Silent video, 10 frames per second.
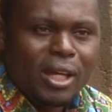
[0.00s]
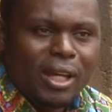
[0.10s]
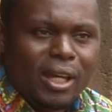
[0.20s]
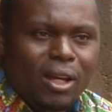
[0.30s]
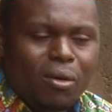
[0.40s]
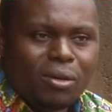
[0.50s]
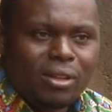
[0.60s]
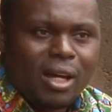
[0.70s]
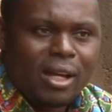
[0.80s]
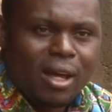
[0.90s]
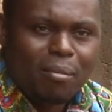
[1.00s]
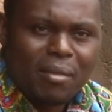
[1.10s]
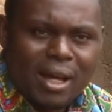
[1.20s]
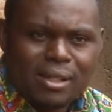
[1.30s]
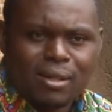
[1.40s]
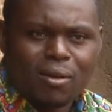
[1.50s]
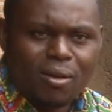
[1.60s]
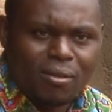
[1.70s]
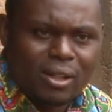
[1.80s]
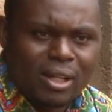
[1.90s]
contar eh, contagia a más
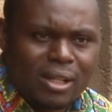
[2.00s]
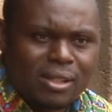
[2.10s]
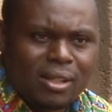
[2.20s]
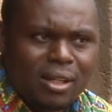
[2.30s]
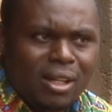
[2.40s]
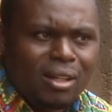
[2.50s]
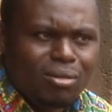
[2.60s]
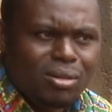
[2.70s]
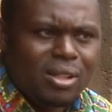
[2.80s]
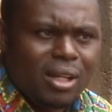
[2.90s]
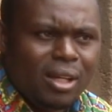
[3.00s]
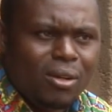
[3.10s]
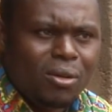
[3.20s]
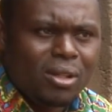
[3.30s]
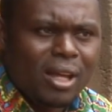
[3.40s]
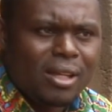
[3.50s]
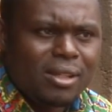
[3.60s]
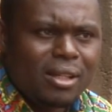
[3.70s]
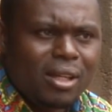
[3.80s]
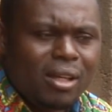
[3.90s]
jóvenes. es lo que
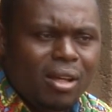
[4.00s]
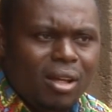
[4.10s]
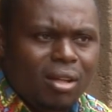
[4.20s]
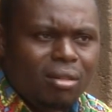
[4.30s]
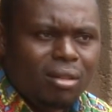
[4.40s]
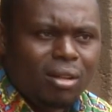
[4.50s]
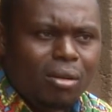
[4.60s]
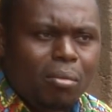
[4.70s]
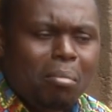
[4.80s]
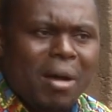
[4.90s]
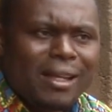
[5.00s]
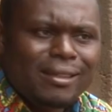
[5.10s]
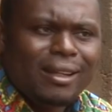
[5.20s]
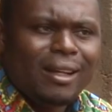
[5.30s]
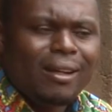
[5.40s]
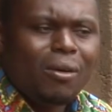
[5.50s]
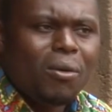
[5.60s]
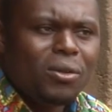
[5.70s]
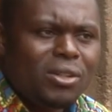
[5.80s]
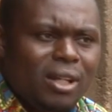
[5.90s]
hace que más de
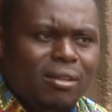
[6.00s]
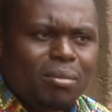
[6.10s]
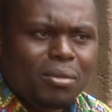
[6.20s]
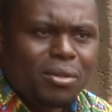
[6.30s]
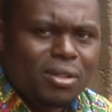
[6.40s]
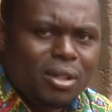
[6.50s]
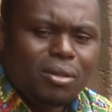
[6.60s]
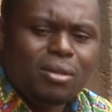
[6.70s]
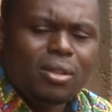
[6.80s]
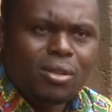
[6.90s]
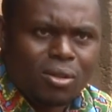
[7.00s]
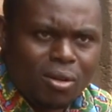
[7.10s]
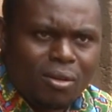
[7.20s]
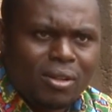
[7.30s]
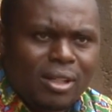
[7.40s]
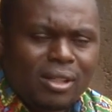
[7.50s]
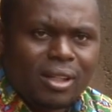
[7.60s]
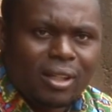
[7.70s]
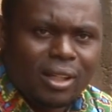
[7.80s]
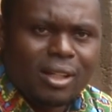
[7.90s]
80% de los jóvenes
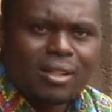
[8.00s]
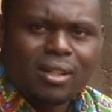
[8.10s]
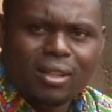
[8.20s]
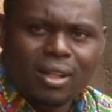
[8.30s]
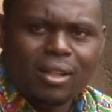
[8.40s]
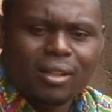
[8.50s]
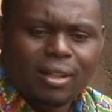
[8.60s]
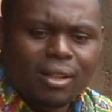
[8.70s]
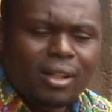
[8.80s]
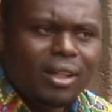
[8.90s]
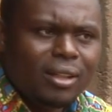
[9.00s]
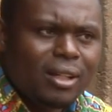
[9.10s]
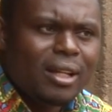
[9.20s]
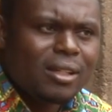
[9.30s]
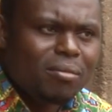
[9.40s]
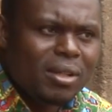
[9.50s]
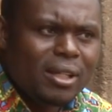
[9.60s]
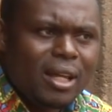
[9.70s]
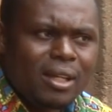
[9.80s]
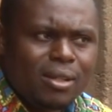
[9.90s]
que regresan de, de, las
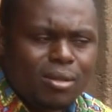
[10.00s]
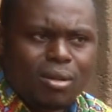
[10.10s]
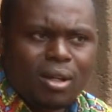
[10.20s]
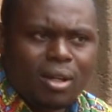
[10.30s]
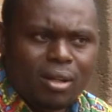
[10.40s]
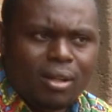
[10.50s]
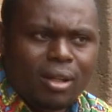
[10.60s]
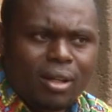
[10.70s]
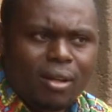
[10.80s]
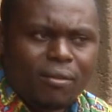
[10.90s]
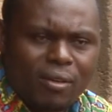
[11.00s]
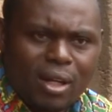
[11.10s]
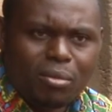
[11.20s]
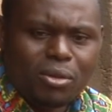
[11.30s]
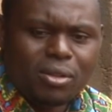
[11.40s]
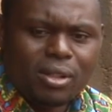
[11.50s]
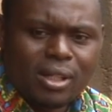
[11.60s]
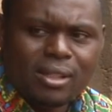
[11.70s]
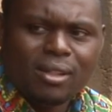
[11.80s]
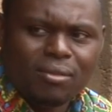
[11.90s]
minas son eh, enfermos de esta